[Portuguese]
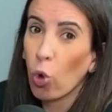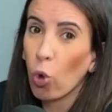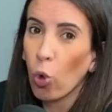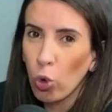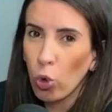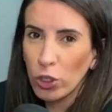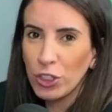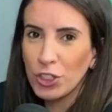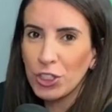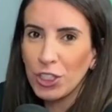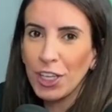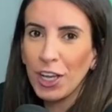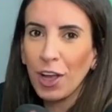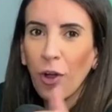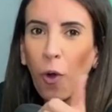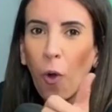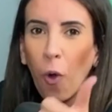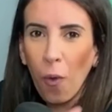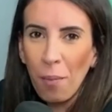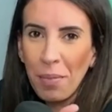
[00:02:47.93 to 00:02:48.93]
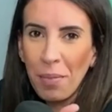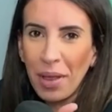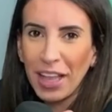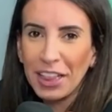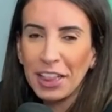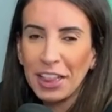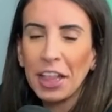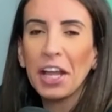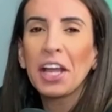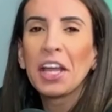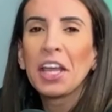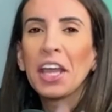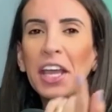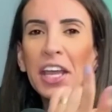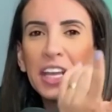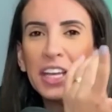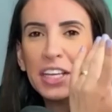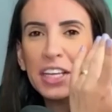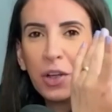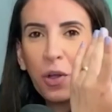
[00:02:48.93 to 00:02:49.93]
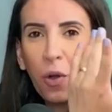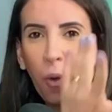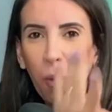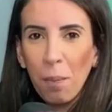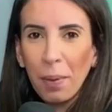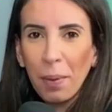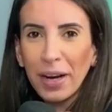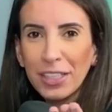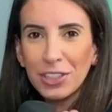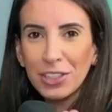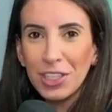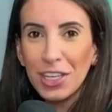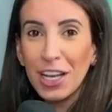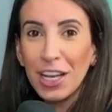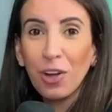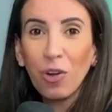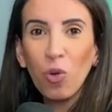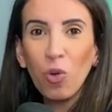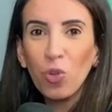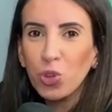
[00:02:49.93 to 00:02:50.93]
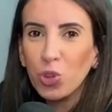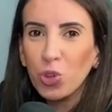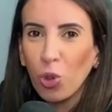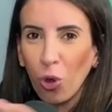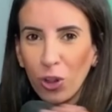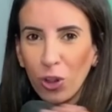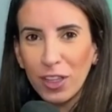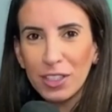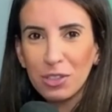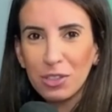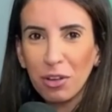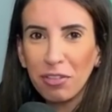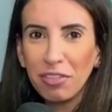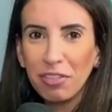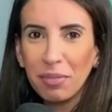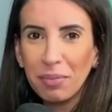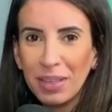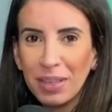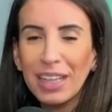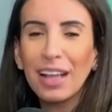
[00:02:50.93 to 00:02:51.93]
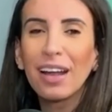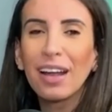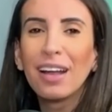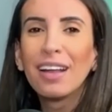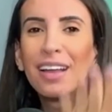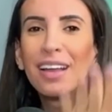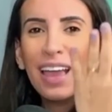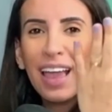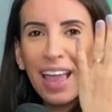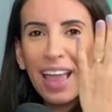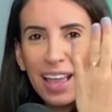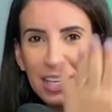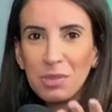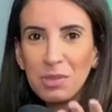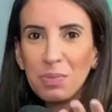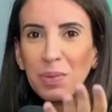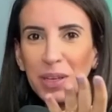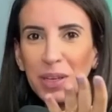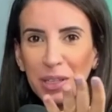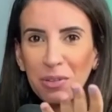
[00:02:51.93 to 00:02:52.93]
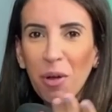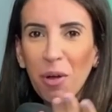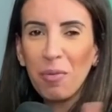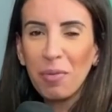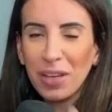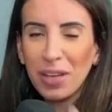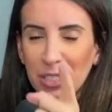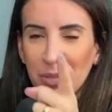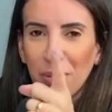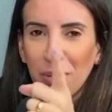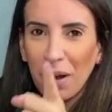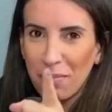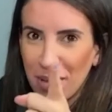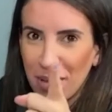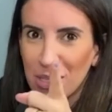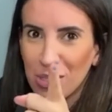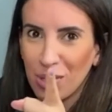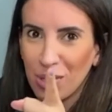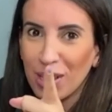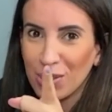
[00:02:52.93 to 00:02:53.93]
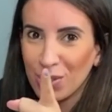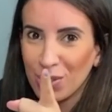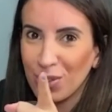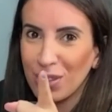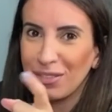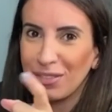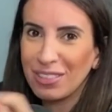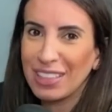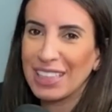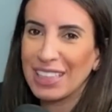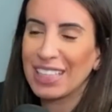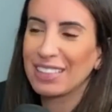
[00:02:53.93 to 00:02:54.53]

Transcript: curte, comenta e compartilha com toda a sua família espiritualmente para abençoar a sua vida.